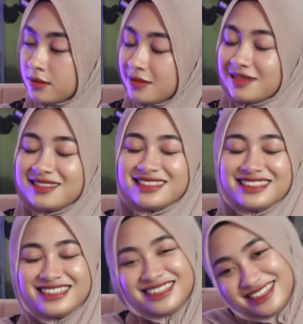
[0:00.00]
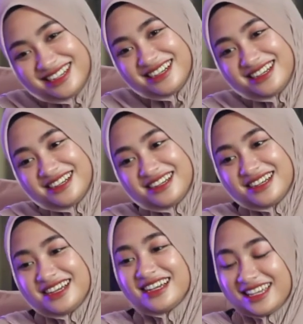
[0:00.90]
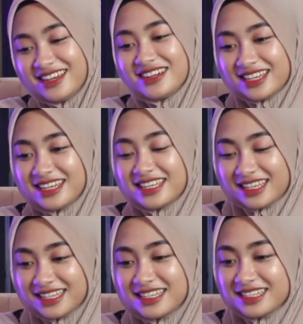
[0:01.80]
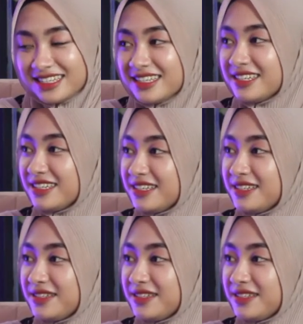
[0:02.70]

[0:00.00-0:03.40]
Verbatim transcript: Ini yang dilakukan. Ya, yang sering kemudian membuat